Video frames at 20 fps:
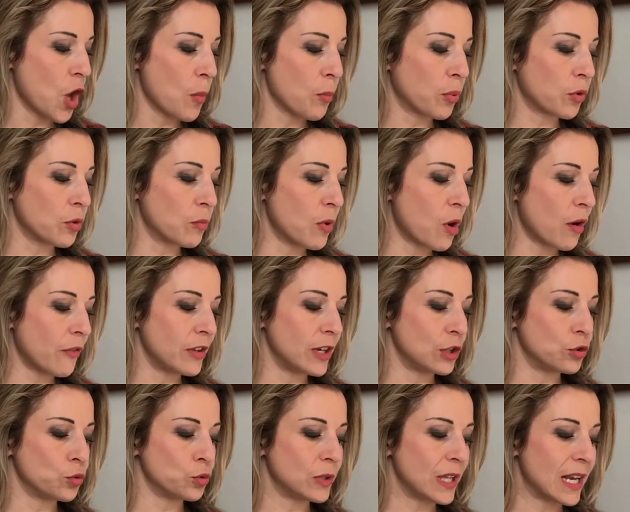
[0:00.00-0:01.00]
promuovere
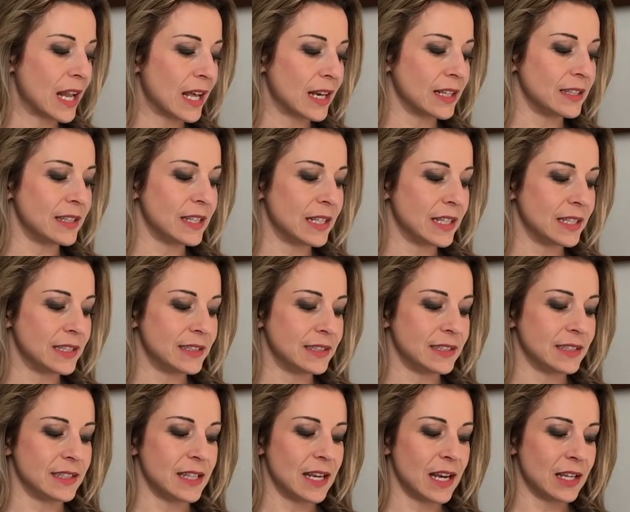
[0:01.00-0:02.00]
e tutelare i
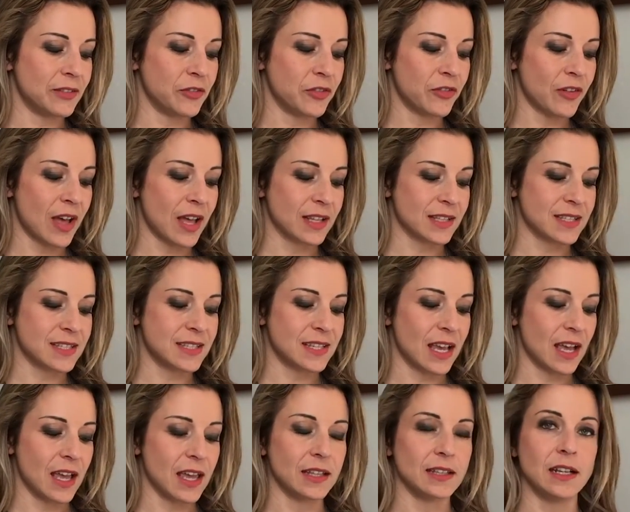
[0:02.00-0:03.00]
diritti
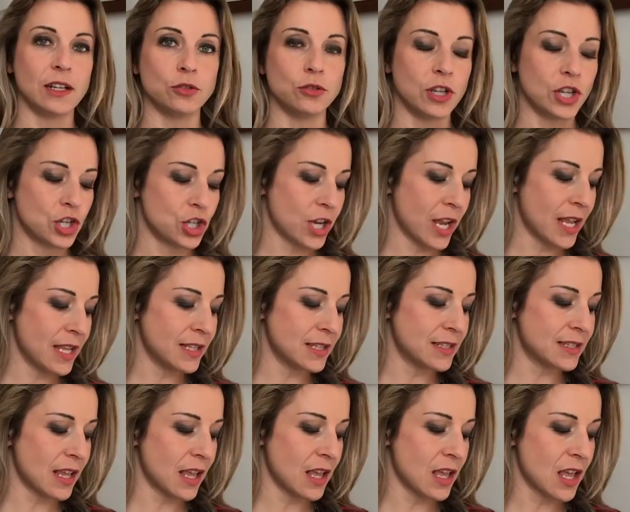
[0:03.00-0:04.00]
dell'infanzia e
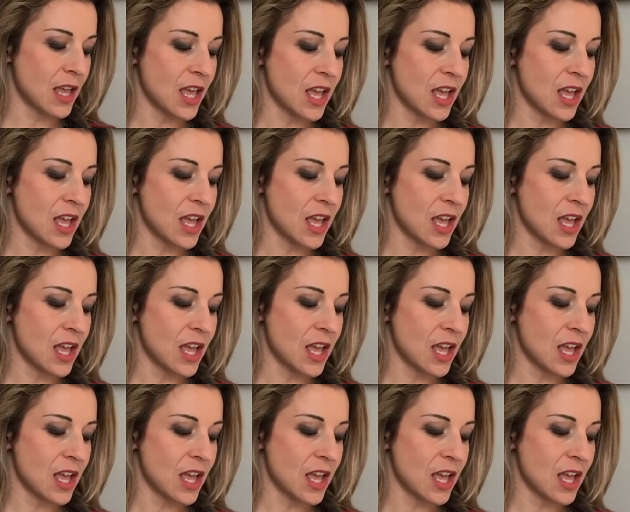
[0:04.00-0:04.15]
dell'adolescenza,